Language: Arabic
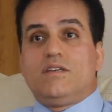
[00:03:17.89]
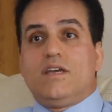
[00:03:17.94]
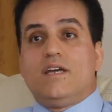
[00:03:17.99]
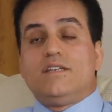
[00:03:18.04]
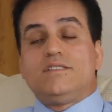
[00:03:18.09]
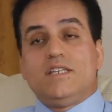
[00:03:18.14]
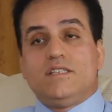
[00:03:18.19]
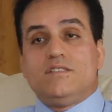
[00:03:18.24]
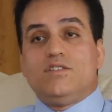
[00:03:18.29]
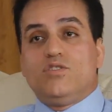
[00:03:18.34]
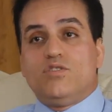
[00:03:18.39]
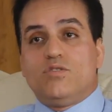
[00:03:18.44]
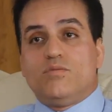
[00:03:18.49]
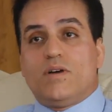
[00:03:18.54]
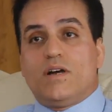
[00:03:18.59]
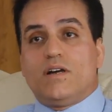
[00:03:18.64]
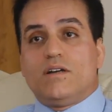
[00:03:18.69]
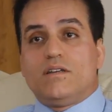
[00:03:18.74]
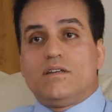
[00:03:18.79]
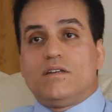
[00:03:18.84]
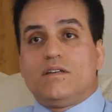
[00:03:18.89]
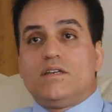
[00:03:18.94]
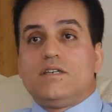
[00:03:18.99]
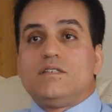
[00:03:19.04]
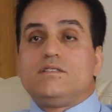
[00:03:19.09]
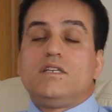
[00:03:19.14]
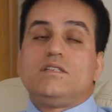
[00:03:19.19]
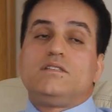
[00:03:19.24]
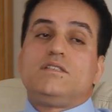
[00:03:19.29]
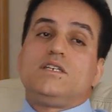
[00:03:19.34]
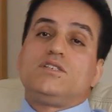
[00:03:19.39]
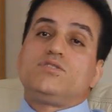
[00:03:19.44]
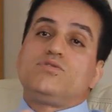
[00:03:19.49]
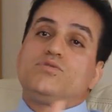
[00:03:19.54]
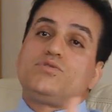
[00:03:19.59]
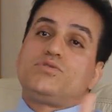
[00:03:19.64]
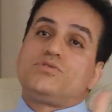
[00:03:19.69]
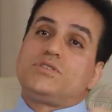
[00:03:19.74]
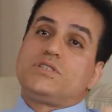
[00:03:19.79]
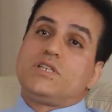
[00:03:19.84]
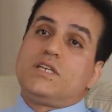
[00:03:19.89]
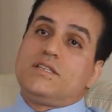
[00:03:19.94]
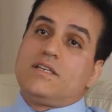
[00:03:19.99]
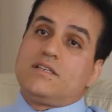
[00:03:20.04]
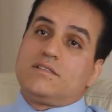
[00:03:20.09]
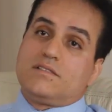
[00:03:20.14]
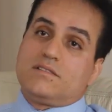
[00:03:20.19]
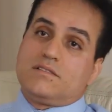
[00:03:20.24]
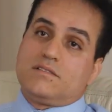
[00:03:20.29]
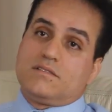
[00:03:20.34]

اش تيدير هما تيديه يزورو السادات